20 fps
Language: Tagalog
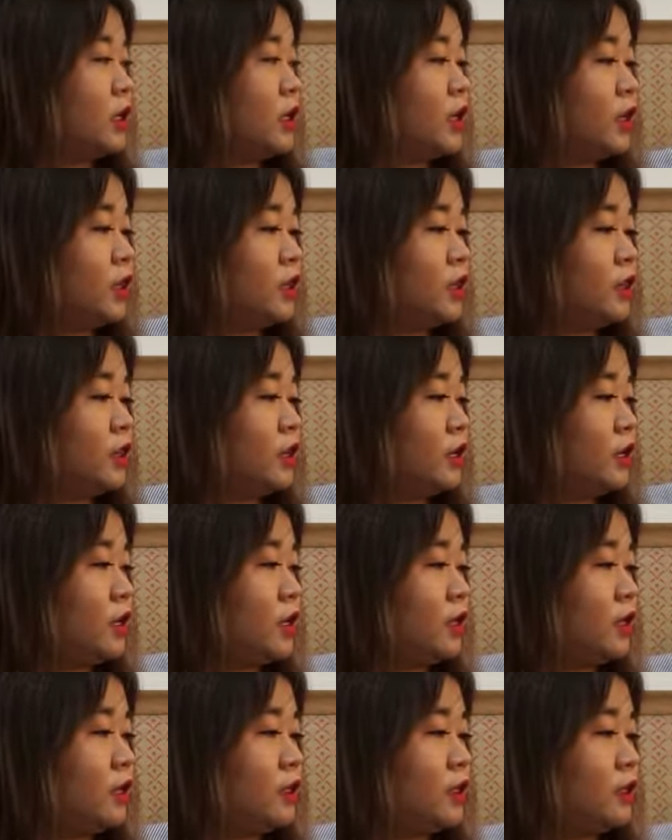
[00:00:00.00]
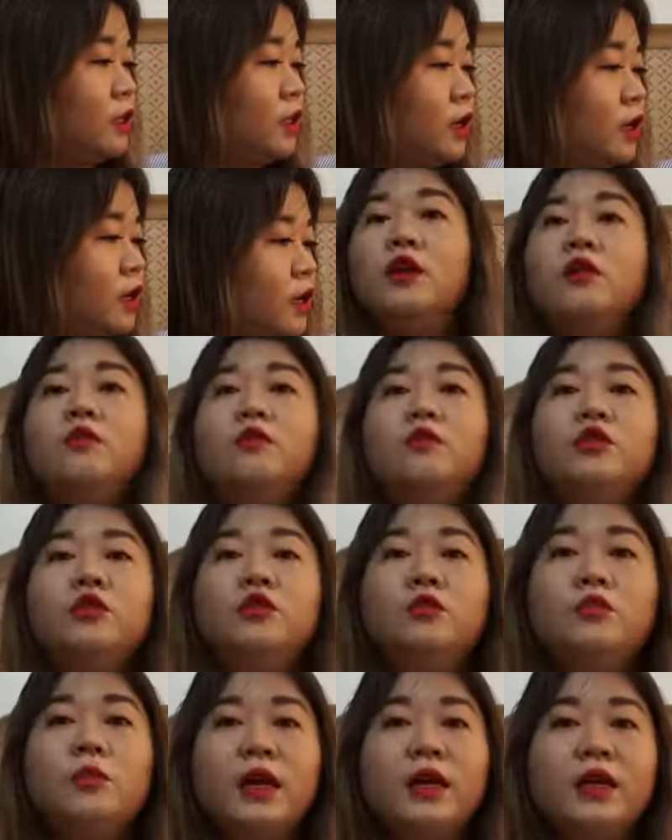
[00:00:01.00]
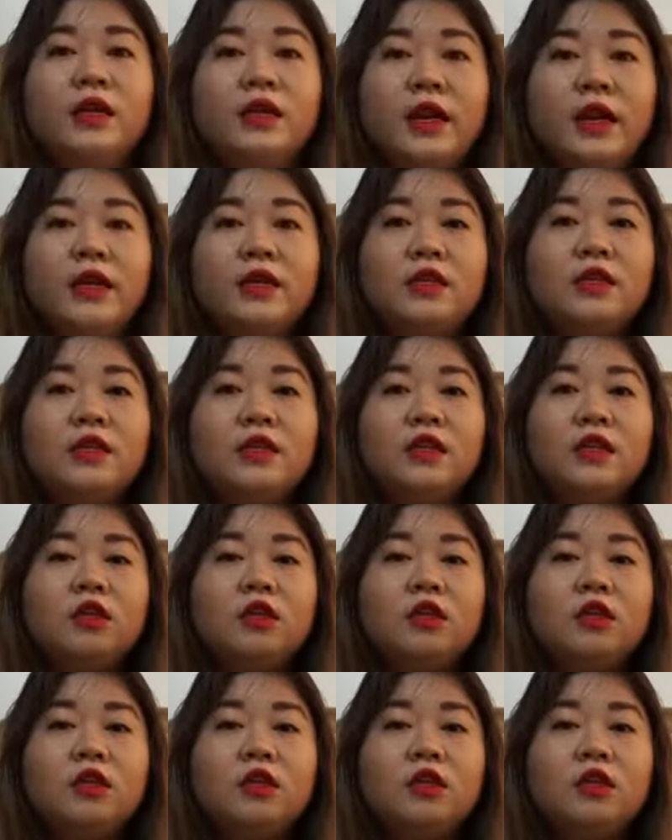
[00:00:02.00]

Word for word: And then, uh, so, bali guys,